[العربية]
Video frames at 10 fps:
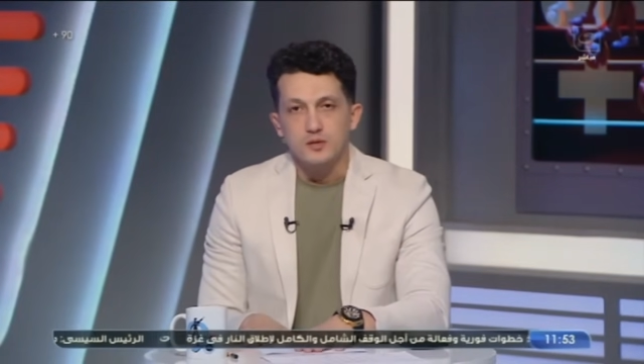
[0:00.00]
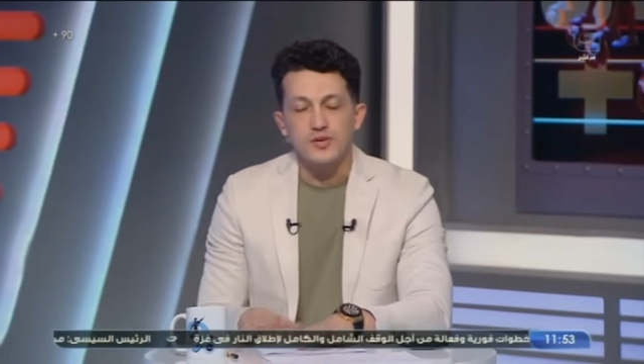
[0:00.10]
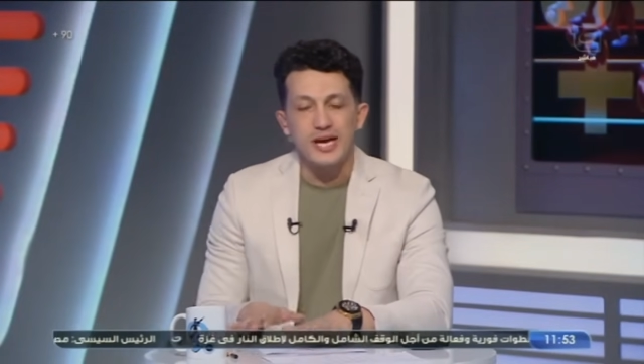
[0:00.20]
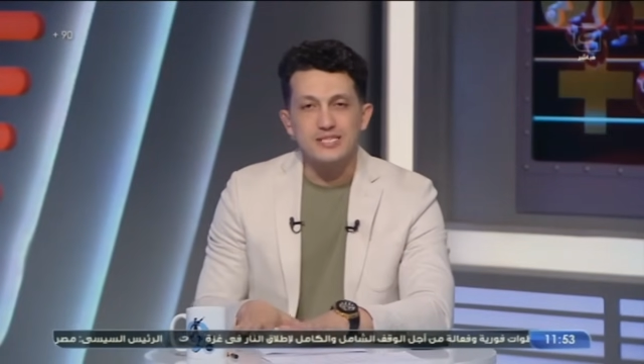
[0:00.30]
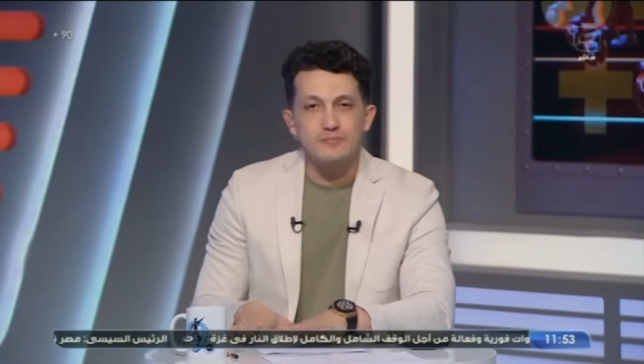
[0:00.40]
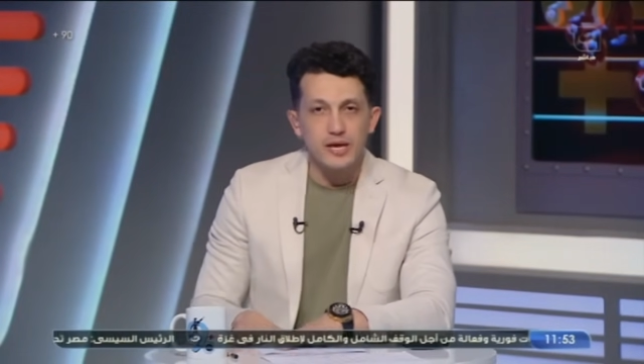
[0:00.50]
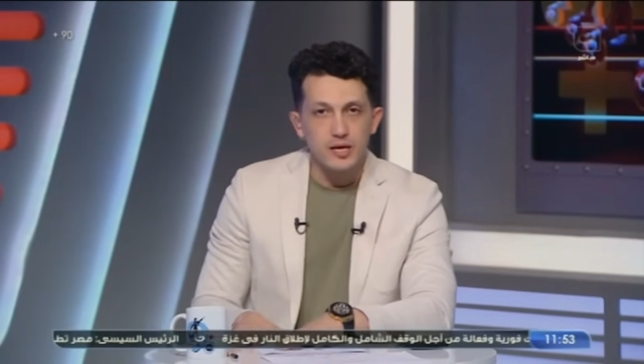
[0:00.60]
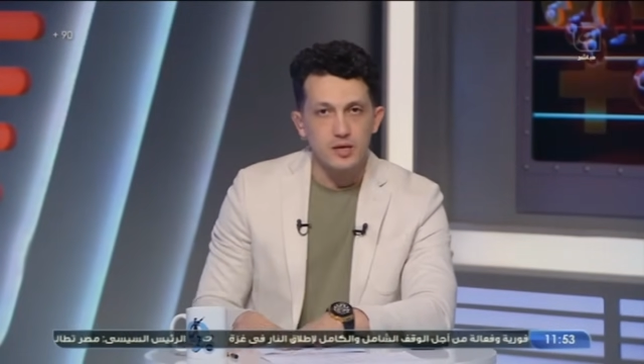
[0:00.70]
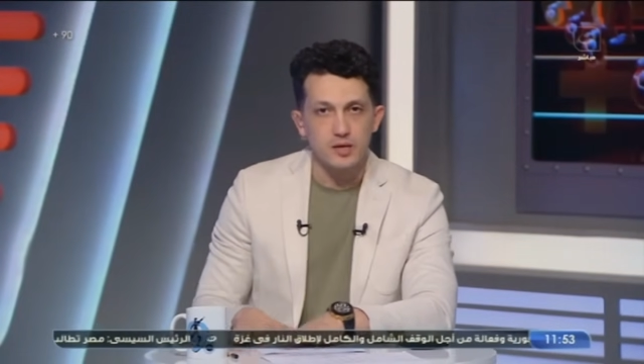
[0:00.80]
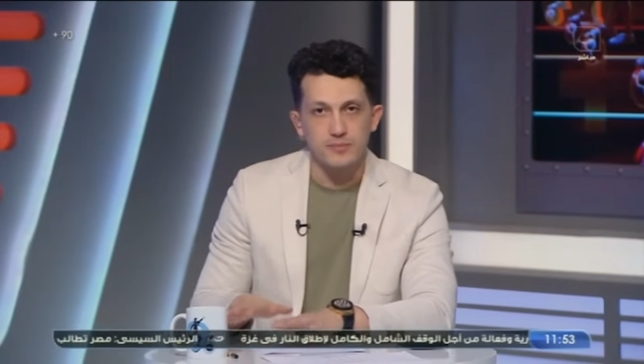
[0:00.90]
في
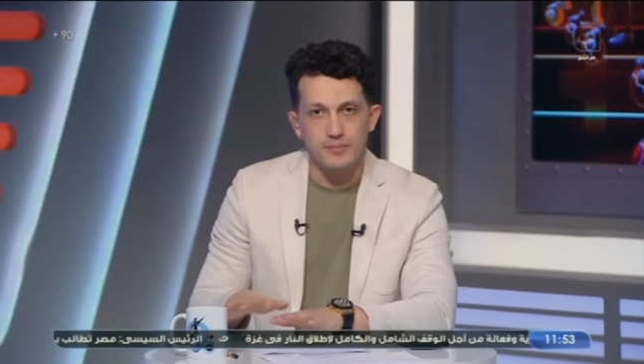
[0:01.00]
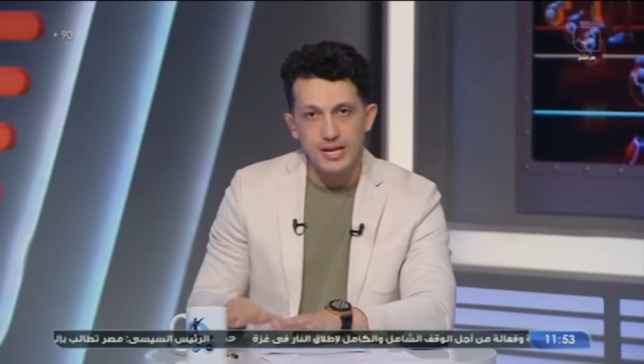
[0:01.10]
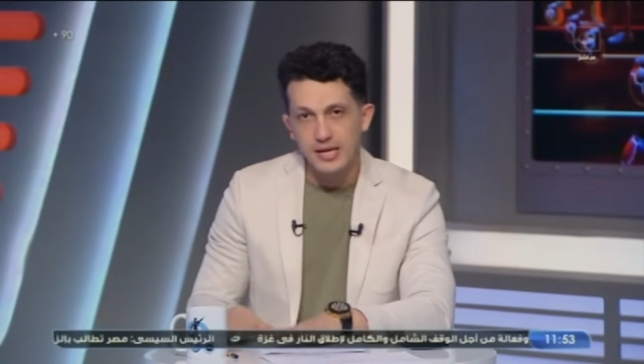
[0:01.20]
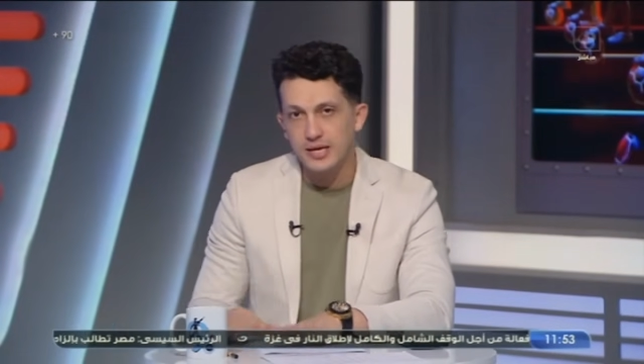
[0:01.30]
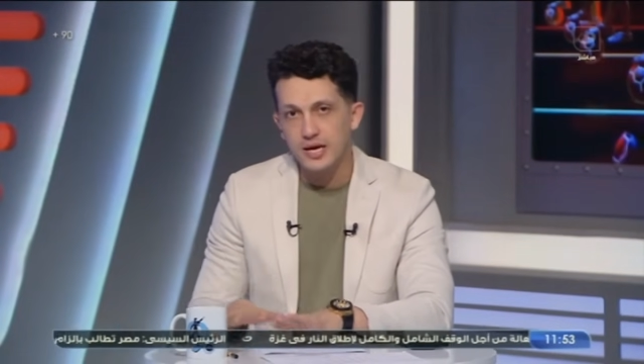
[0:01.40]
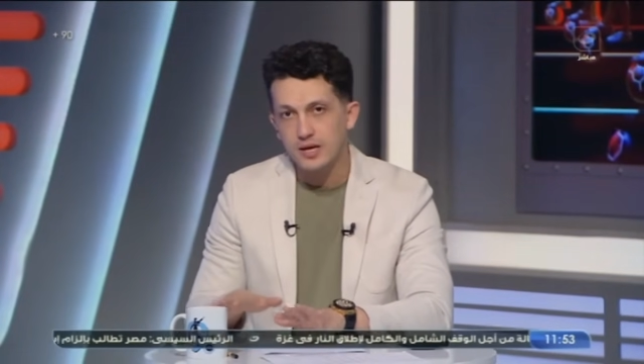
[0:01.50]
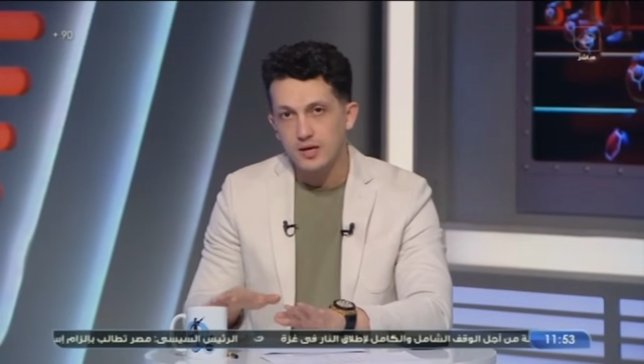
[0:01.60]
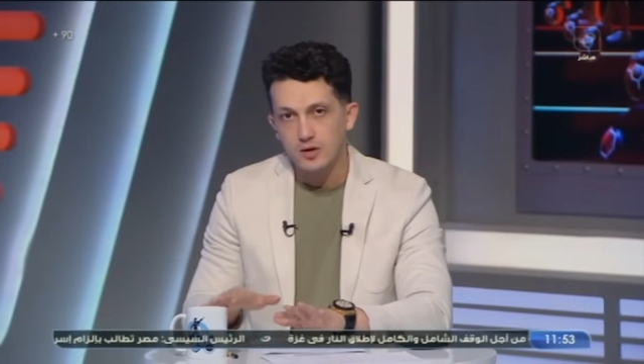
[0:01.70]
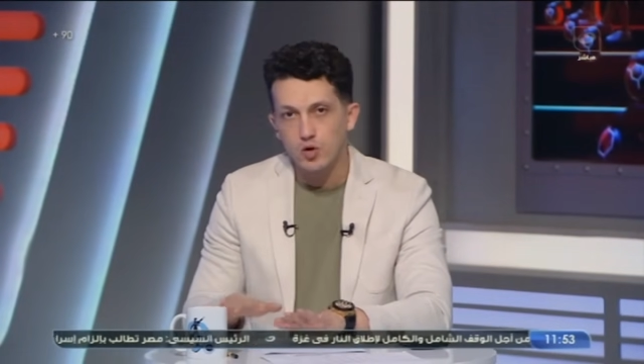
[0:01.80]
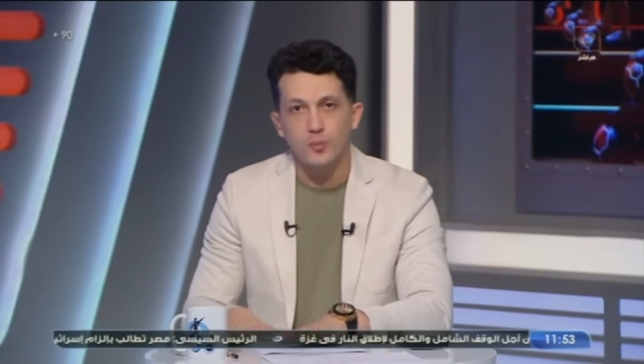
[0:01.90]
ازمه ماليه
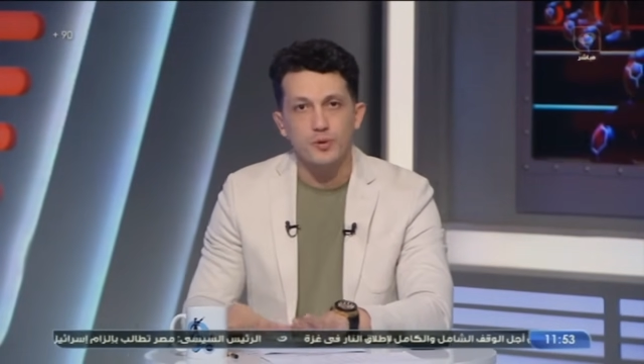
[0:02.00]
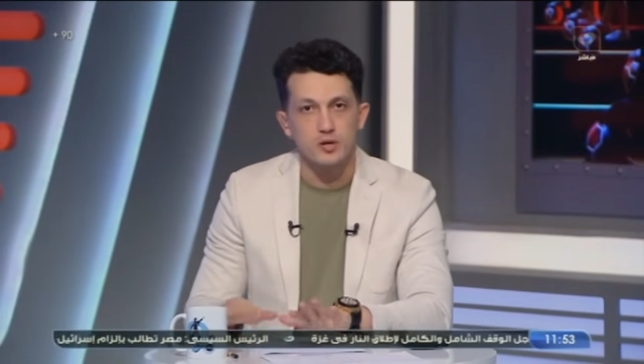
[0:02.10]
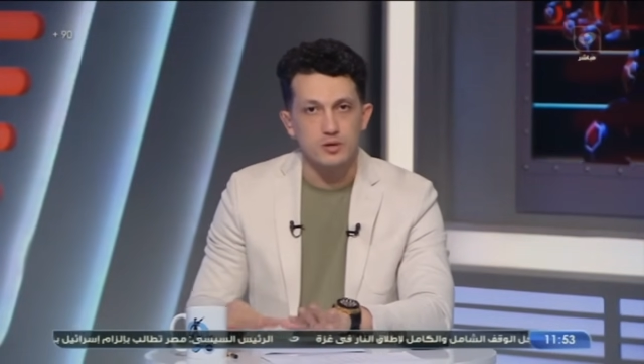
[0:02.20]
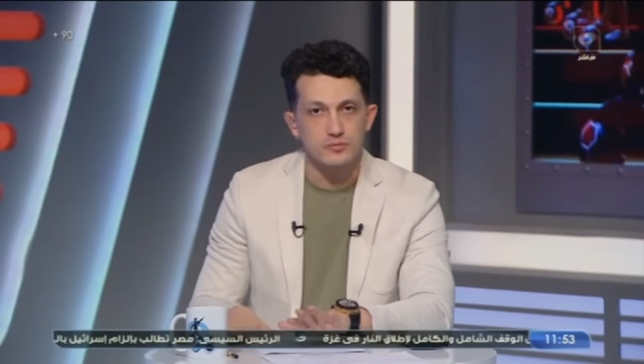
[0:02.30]
كبرى